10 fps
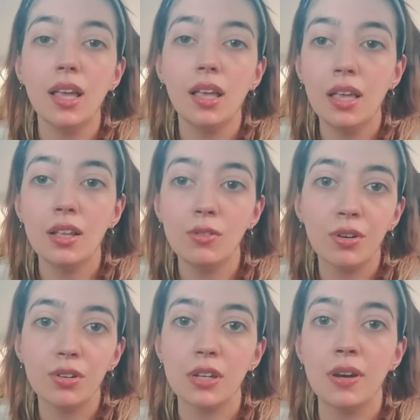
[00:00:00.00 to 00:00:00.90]
y
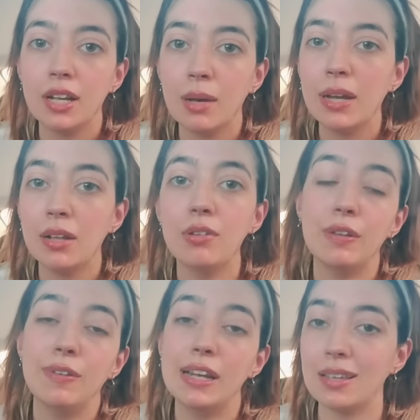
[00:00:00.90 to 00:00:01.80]
luego se iban a escapar y vivir
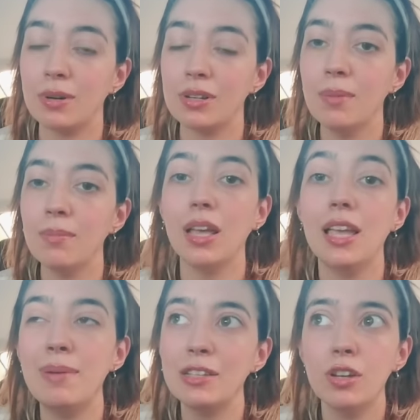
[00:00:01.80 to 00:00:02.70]
felices por siempre, y
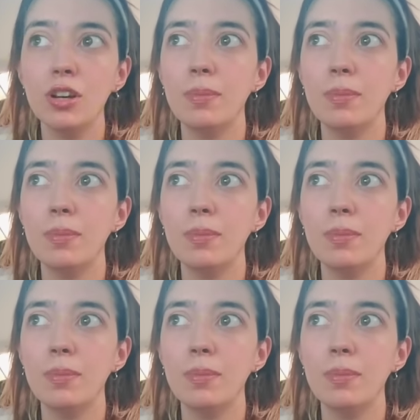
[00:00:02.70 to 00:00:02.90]
pasó,